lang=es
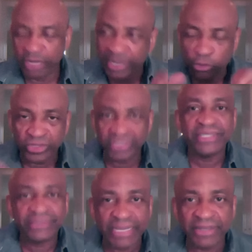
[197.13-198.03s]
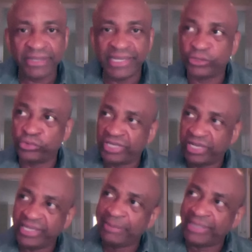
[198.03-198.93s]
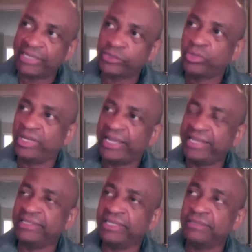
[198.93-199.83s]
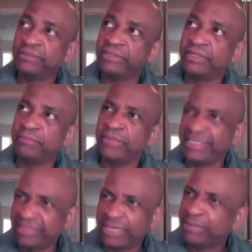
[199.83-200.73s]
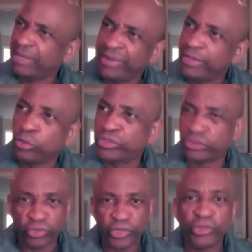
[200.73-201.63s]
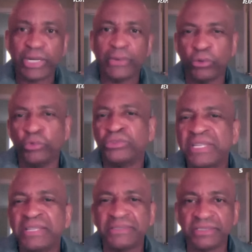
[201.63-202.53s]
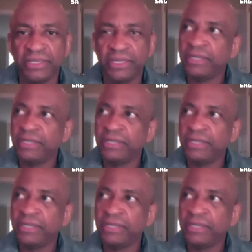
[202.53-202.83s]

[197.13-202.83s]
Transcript: Me acordé del tema y entonces le dije a Marc Anthony y la India, este tema de es nuestro lo quiero grabar con ustedes.